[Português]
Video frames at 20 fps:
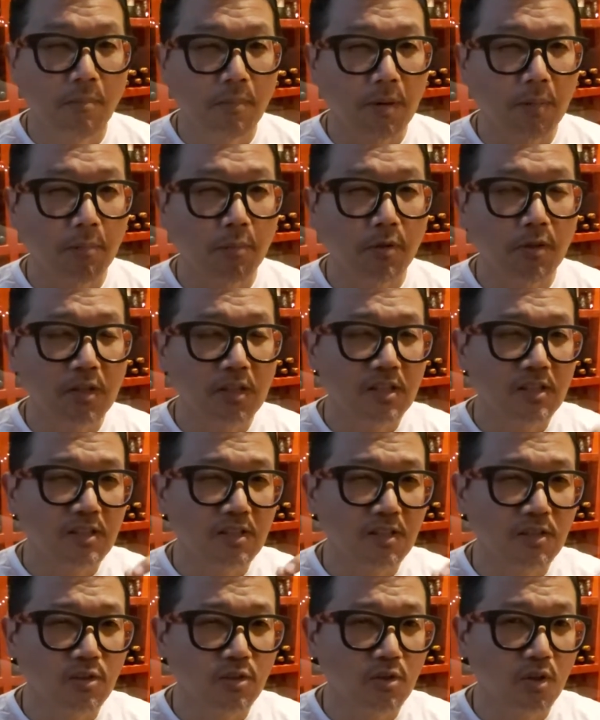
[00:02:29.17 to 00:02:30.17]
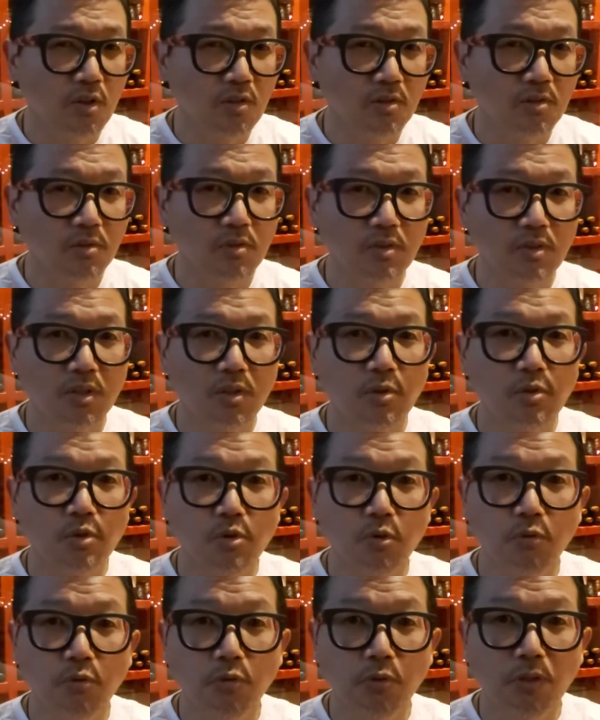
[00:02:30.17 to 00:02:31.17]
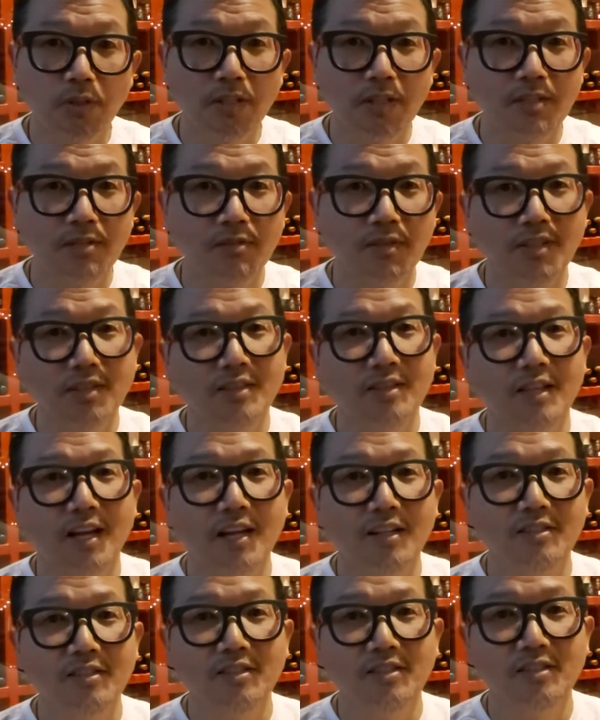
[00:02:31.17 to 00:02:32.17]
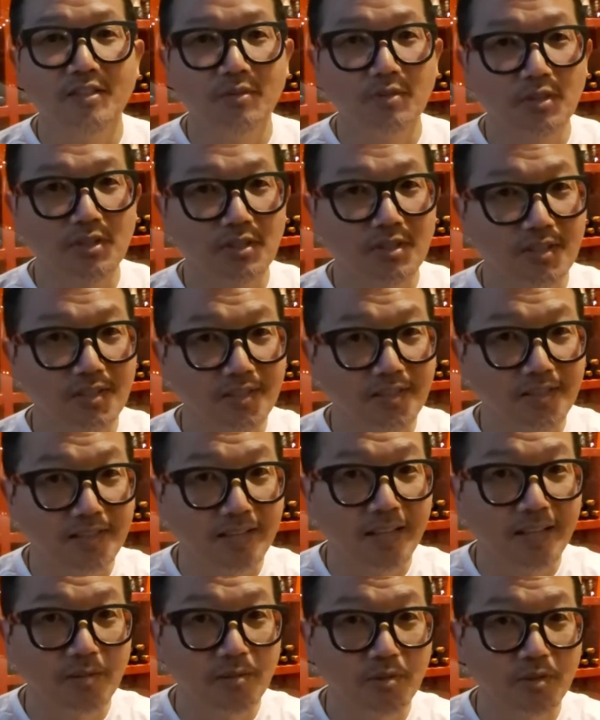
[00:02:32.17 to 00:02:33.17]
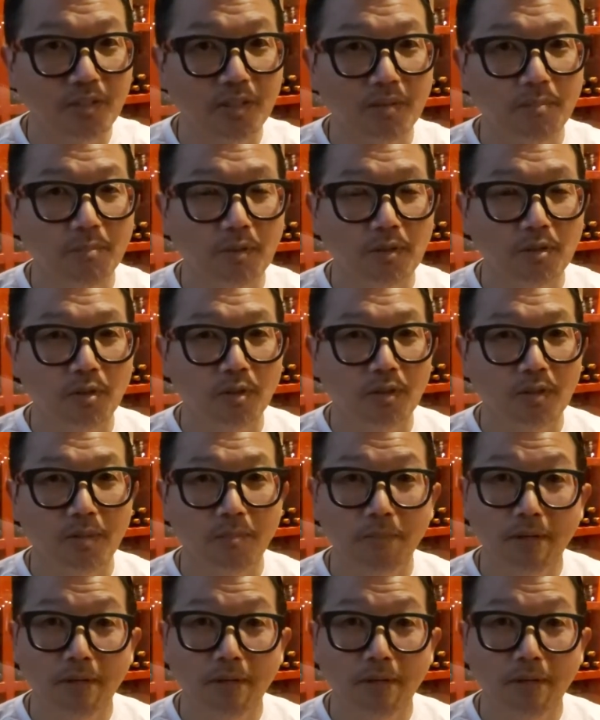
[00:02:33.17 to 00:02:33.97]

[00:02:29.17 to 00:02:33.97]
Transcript: para poderem ser sócios e usufruir das vantagens de você estar no CNPJ.